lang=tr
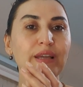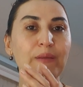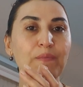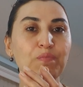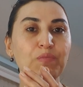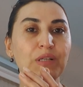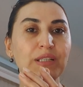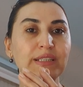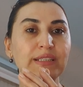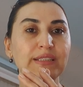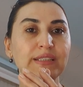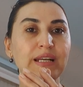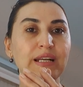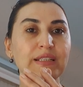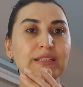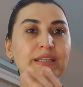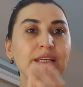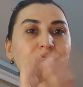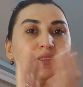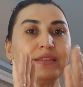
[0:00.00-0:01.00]
yapmak
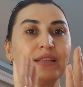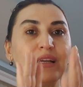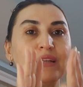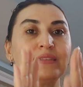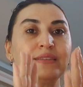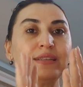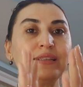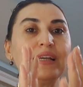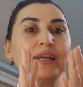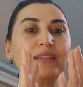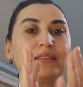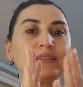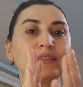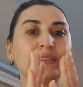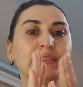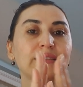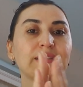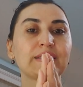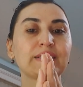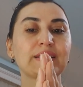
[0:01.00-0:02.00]
istersen kendi
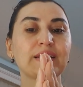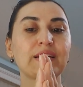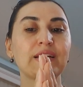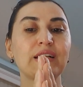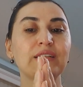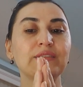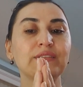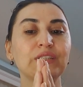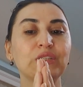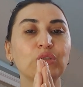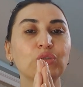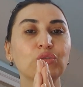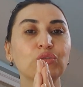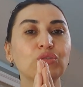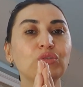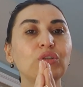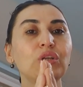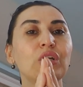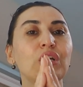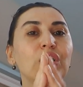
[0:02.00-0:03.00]
kendine de zarar
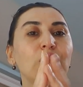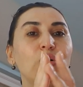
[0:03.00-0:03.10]
veriyorsun.